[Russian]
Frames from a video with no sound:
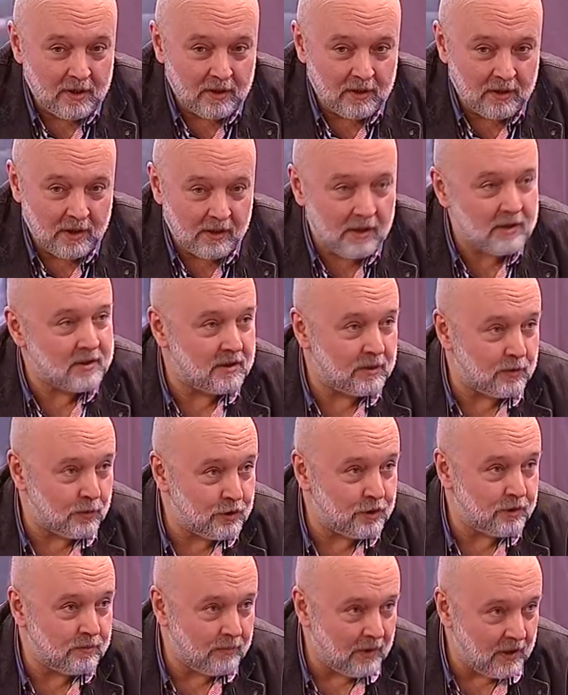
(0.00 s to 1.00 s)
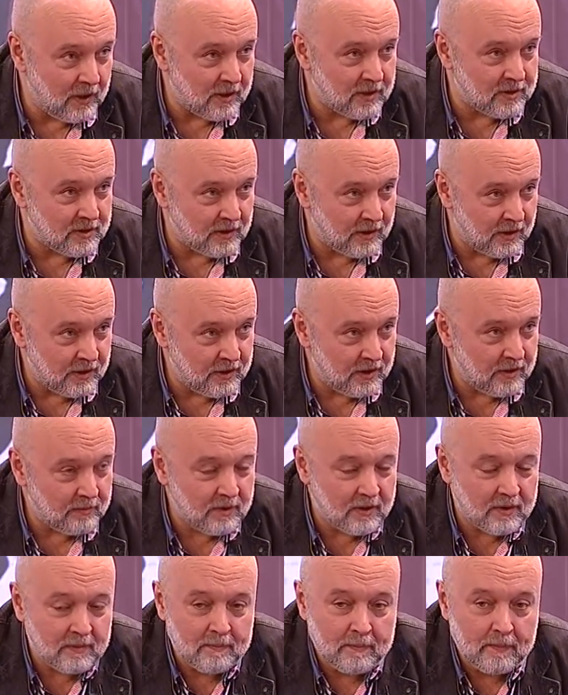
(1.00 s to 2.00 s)
для нас это очень болезненная
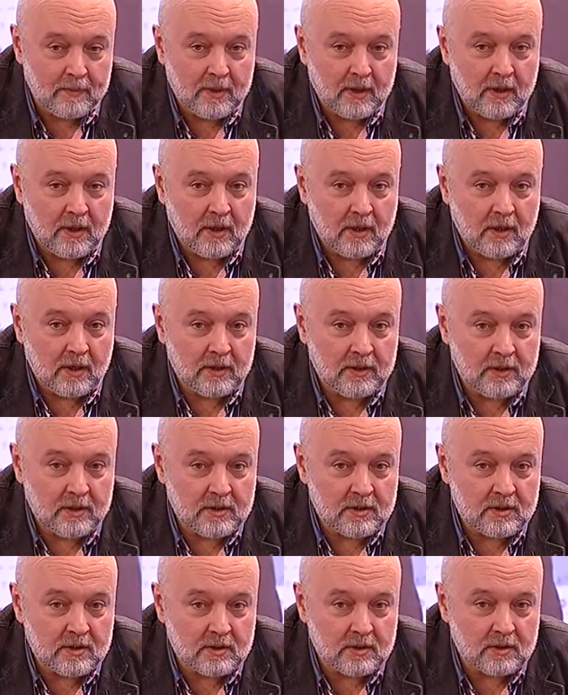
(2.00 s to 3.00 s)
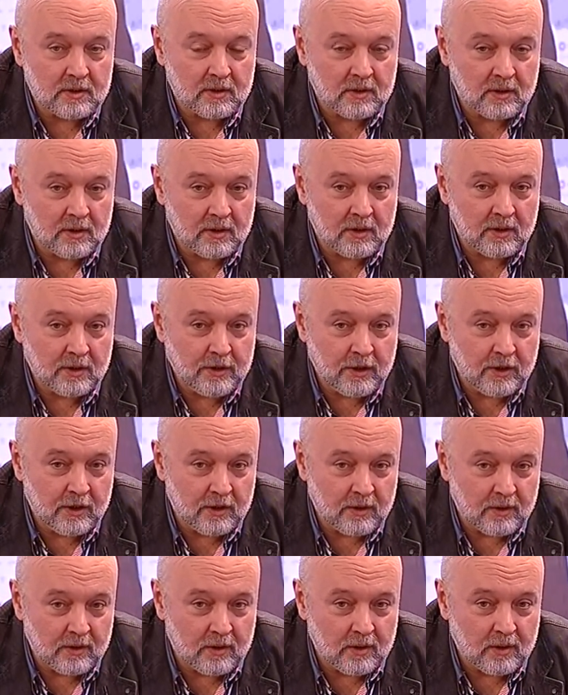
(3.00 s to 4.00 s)
тема. Есть э,
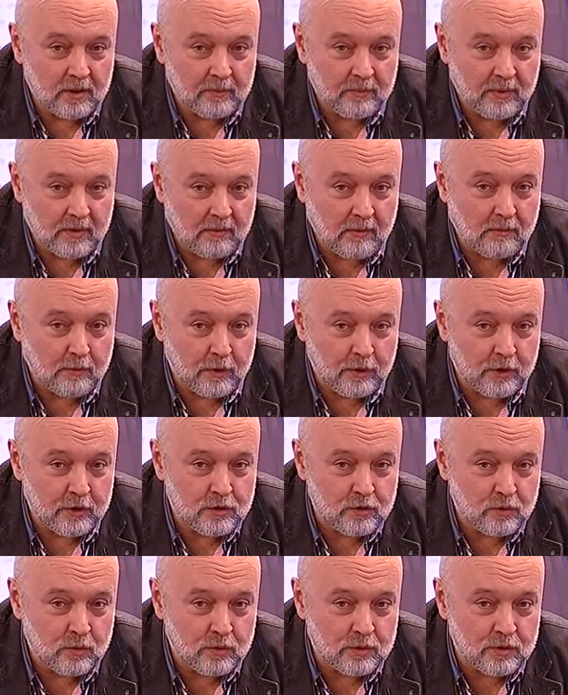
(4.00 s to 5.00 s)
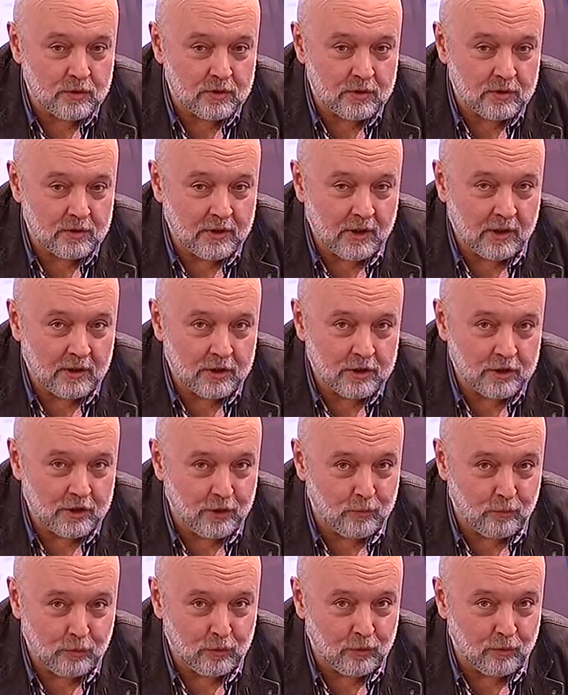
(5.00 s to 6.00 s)
некий правовой ресурс, я даже
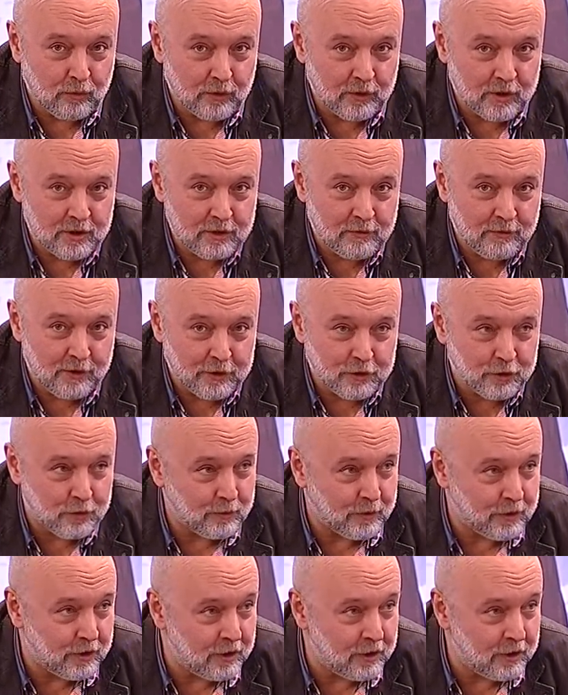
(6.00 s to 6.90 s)
не буду его называть, чтобы